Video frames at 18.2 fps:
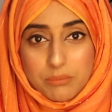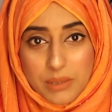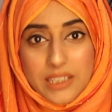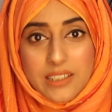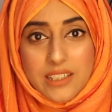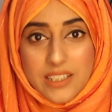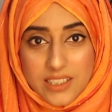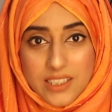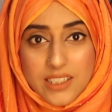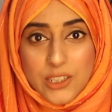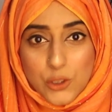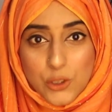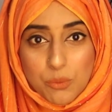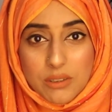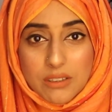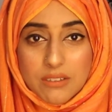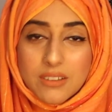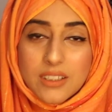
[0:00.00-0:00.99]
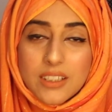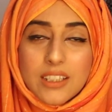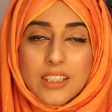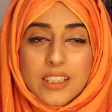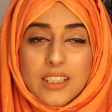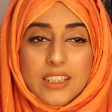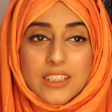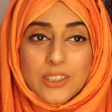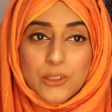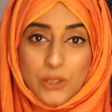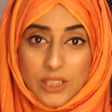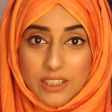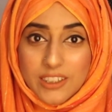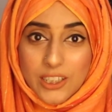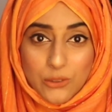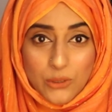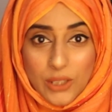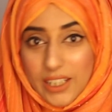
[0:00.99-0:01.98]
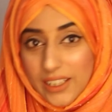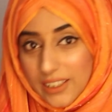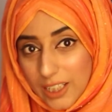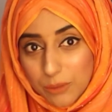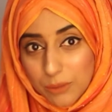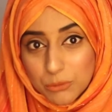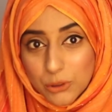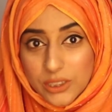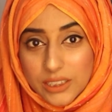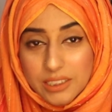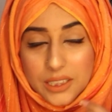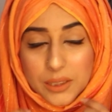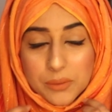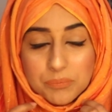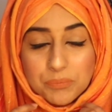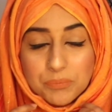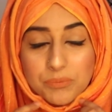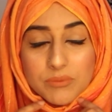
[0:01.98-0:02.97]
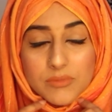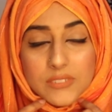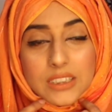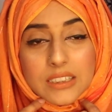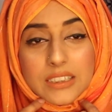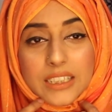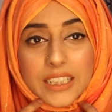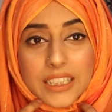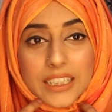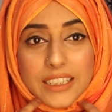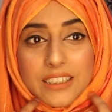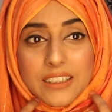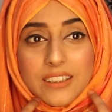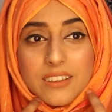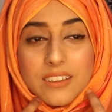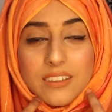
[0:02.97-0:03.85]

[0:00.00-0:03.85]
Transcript: बैठने से रही चुप करके तो करना तो है काम तो करना है लेकिन